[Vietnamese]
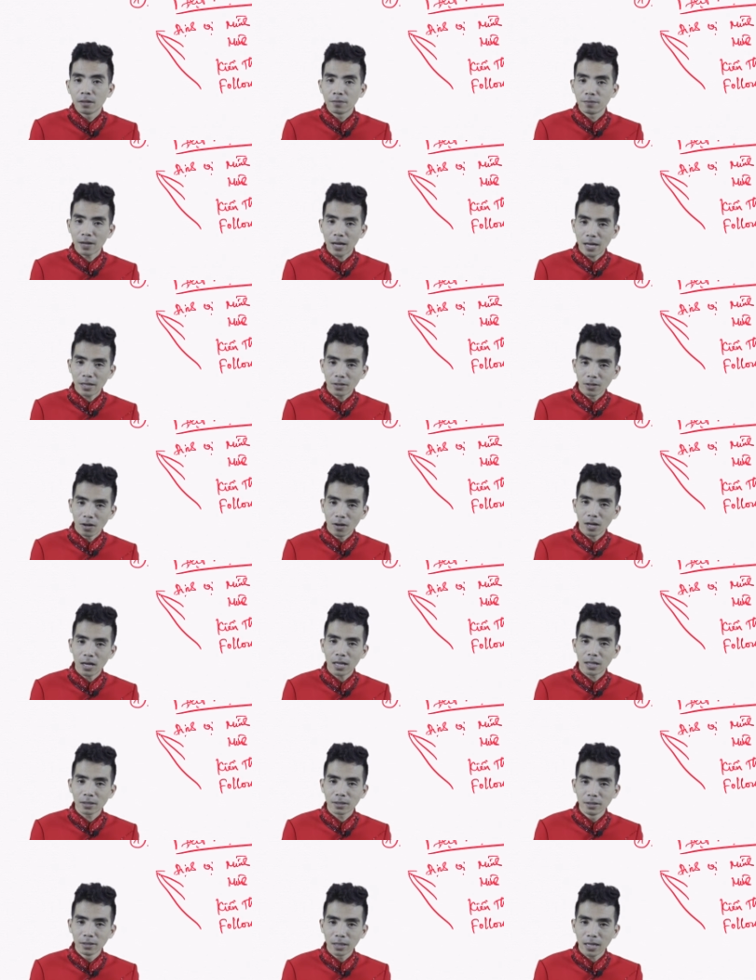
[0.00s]
Và đó
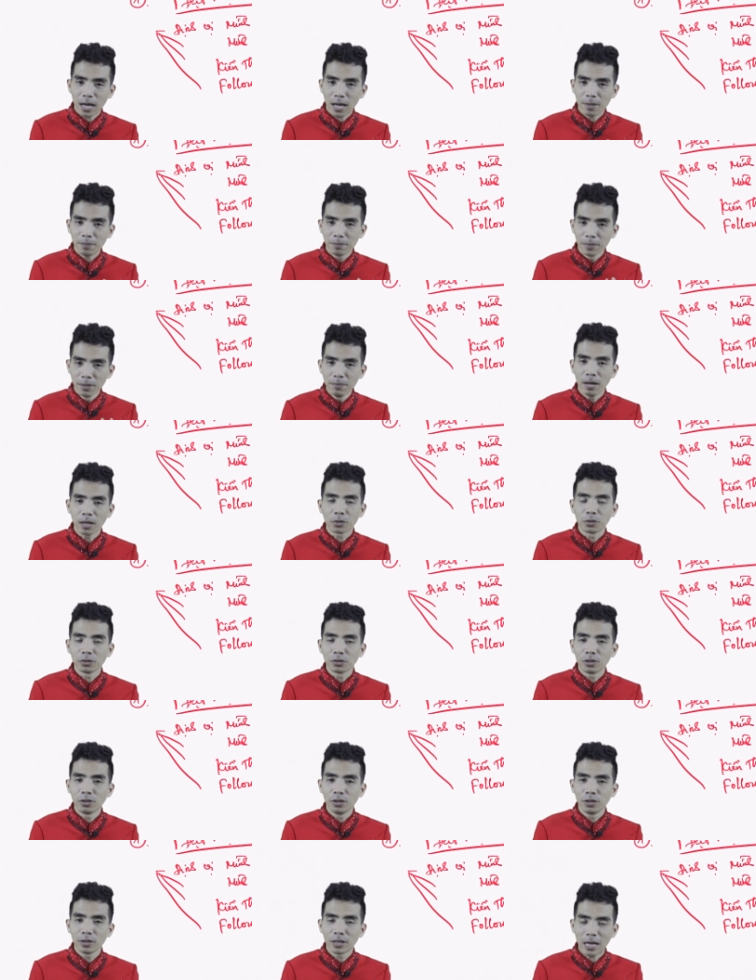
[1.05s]
là những cái bí mật của
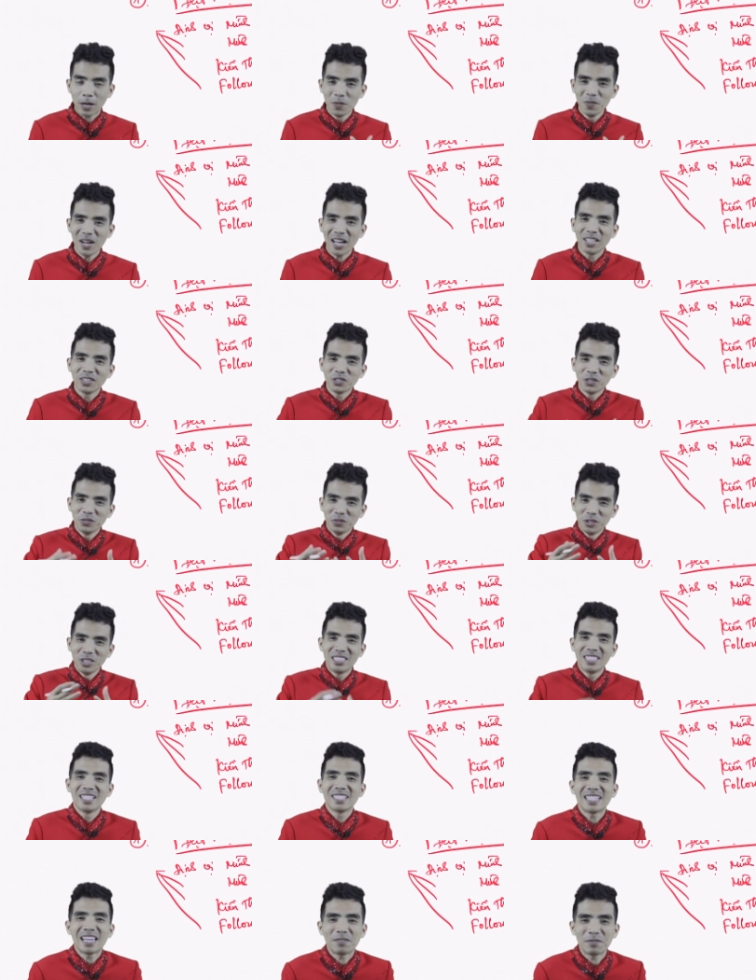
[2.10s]
tôi. Ngày hôm nay tôi muốn
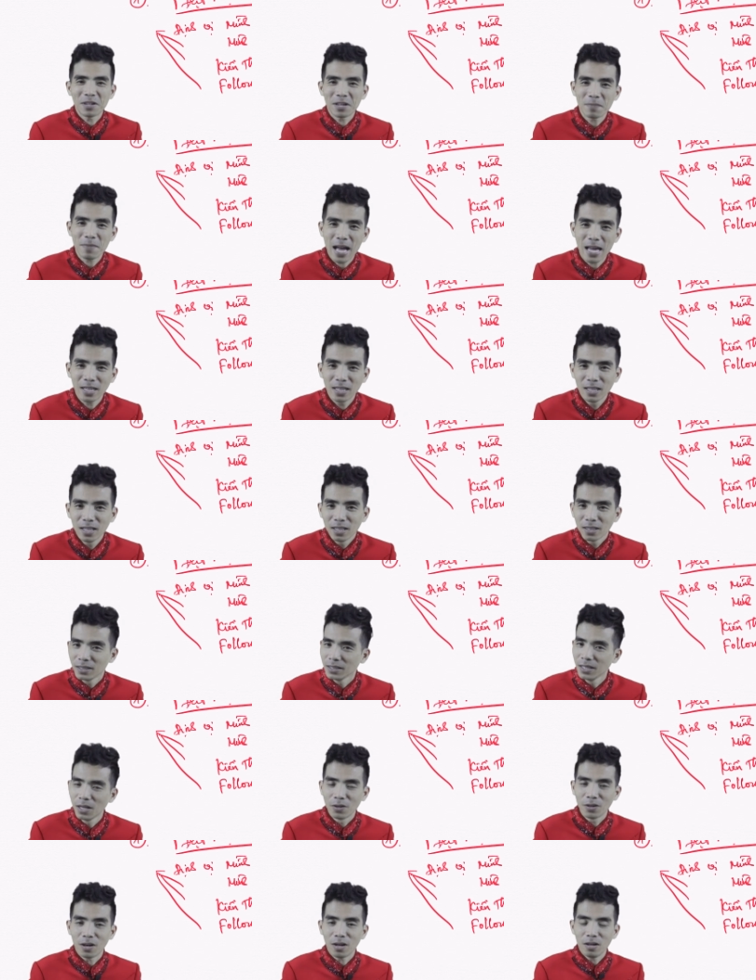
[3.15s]
chia sẻ với các bạn
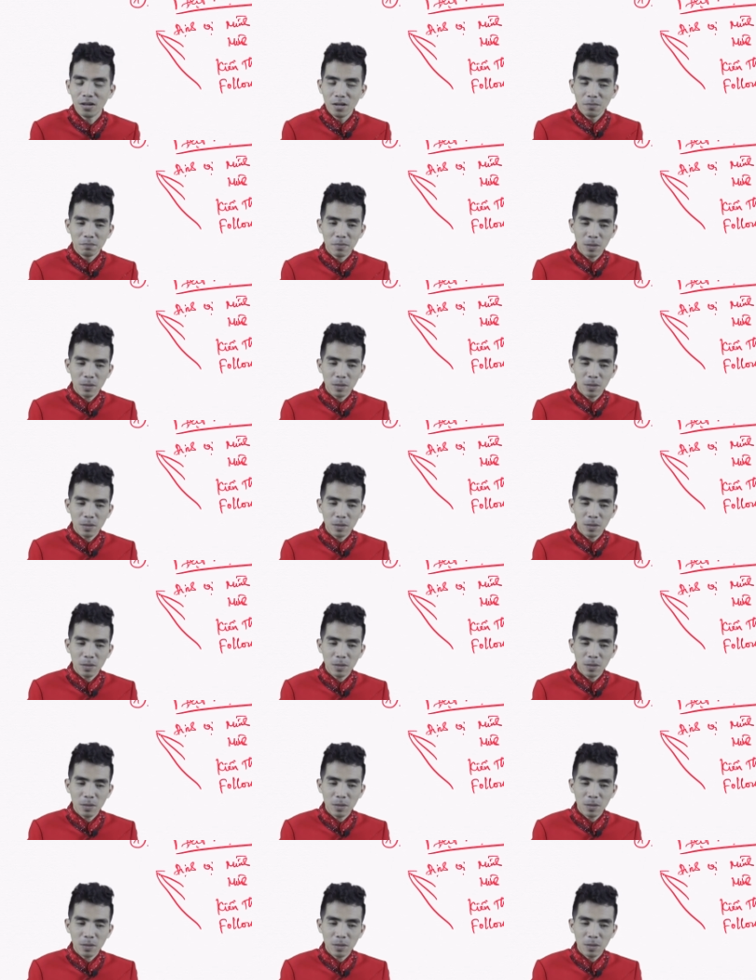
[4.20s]
những điều đó.